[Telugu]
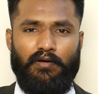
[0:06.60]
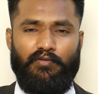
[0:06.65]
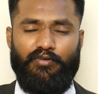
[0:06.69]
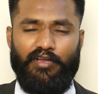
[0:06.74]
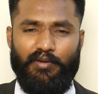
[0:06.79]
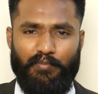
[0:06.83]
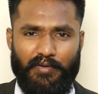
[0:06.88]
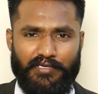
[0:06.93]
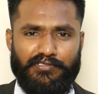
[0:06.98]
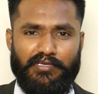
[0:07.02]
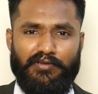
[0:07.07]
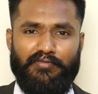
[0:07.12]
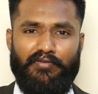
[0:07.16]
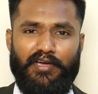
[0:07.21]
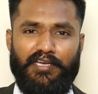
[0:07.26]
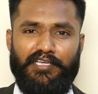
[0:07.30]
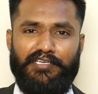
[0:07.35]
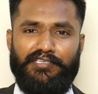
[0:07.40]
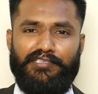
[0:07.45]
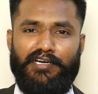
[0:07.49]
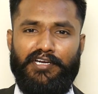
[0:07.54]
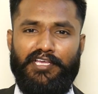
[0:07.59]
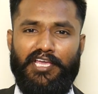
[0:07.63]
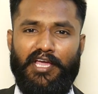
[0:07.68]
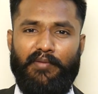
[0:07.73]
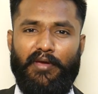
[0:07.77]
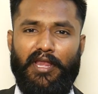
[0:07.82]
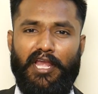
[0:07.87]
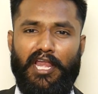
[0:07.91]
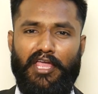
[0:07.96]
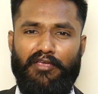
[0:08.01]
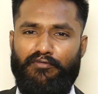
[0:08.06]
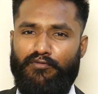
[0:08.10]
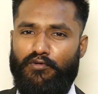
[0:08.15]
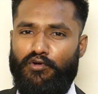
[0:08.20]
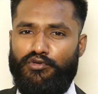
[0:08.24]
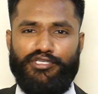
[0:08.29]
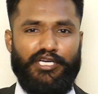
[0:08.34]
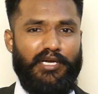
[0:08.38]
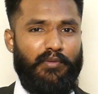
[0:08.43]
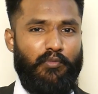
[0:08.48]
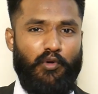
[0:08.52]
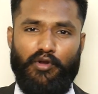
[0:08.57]
వల్ మై సెల్ఫ్ హరీష్ రెడ్డి ఐ మై లైఫ్
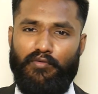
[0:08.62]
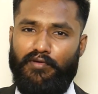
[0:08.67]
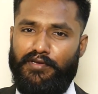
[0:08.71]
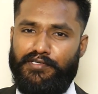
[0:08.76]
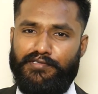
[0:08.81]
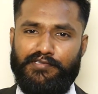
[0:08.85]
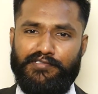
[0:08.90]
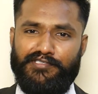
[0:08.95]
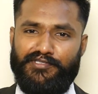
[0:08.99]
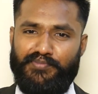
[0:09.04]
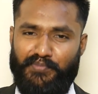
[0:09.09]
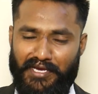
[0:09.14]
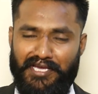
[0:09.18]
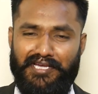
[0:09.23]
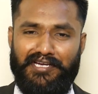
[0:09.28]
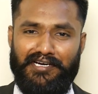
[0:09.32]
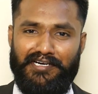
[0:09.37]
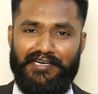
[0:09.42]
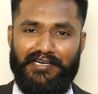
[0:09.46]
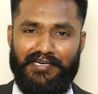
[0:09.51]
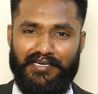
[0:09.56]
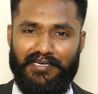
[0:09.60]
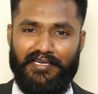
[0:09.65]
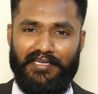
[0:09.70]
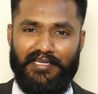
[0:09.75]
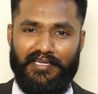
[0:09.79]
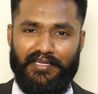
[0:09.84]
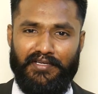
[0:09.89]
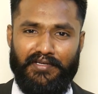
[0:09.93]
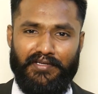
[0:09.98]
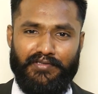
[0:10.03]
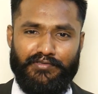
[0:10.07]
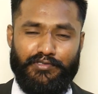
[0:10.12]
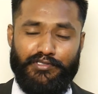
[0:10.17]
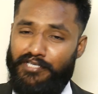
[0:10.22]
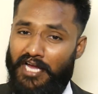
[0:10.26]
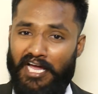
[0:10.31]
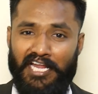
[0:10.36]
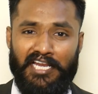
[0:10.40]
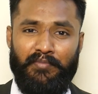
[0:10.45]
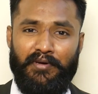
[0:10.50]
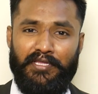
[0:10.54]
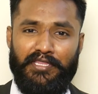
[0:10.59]
కోచ్ అండ్ మోటివేషనల్ స్పీకర్ సో
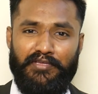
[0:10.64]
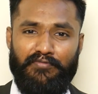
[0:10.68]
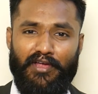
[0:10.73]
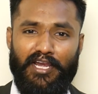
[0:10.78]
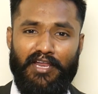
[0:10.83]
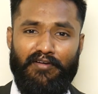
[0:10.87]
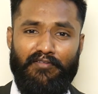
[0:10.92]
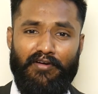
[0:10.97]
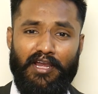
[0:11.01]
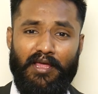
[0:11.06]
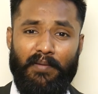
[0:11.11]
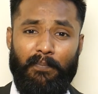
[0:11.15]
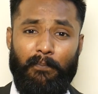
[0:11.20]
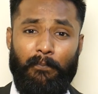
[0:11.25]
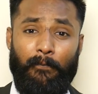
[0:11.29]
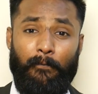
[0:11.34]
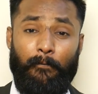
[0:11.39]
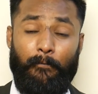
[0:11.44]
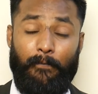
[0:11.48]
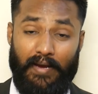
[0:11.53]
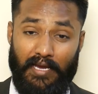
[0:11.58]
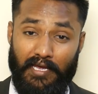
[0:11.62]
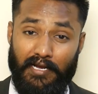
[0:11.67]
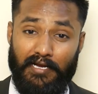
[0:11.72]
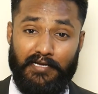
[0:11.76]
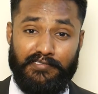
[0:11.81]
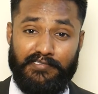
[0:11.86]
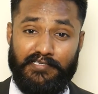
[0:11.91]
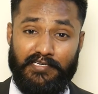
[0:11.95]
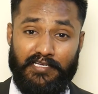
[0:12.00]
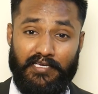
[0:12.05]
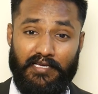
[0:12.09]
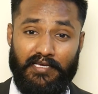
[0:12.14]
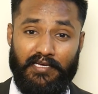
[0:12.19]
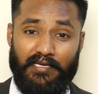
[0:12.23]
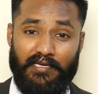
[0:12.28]
చాలామంది వల్ల వాళ్ళ పేరెంట్స్ని